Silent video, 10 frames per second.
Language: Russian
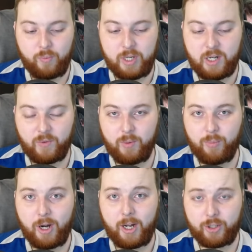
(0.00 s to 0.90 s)
первый
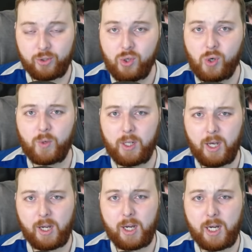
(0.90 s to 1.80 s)
патч, новая
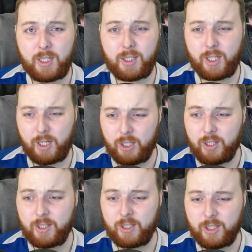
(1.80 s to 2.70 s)
локация,
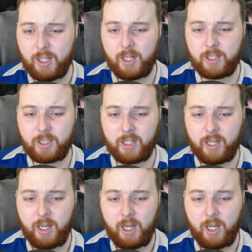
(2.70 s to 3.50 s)
канализация.